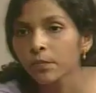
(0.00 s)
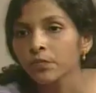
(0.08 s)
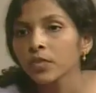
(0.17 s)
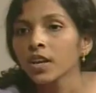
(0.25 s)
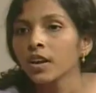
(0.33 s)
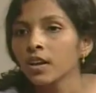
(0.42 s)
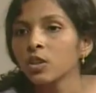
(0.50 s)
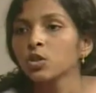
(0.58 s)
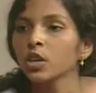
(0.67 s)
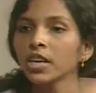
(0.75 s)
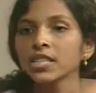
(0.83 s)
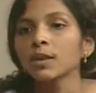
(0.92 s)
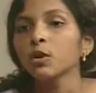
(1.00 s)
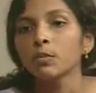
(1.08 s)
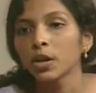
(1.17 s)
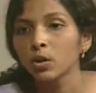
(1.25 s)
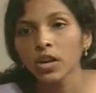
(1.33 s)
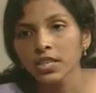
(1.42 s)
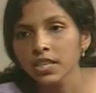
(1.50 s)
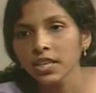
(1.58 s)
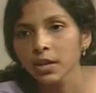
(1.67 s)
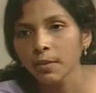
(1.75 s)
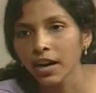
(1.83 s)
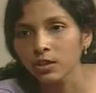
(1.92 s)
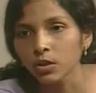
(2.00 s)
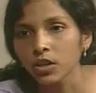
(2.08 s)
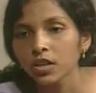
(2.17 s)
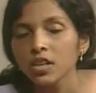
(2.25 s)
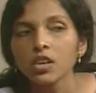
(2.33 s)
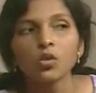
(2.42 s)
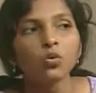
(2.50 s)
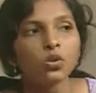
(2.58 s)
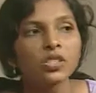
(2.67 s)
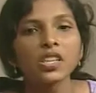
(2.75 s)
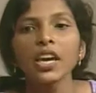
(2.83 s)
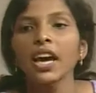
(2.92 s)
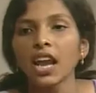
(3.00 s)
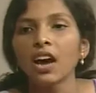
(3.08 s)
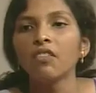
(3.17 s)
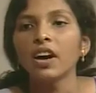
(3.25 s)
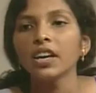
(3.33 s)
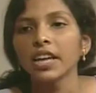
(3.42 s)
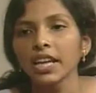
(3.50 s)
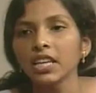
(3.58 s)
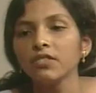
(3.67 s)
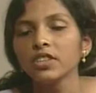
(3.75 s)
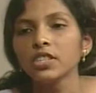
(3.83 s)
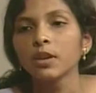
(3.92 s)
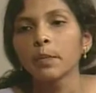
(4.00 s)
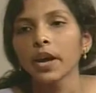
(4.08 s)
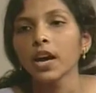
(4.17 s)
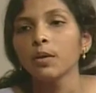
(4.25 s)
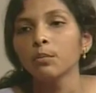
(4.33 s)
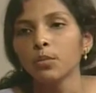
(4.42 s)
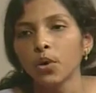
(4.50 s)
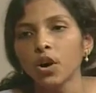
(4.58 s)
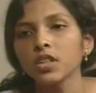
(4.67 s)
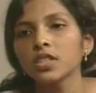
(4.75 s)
हाँ दीदी तो ये सब तो मनोरंजन की बात हुई उसके अलावा टेलीविजन पे हम बहुत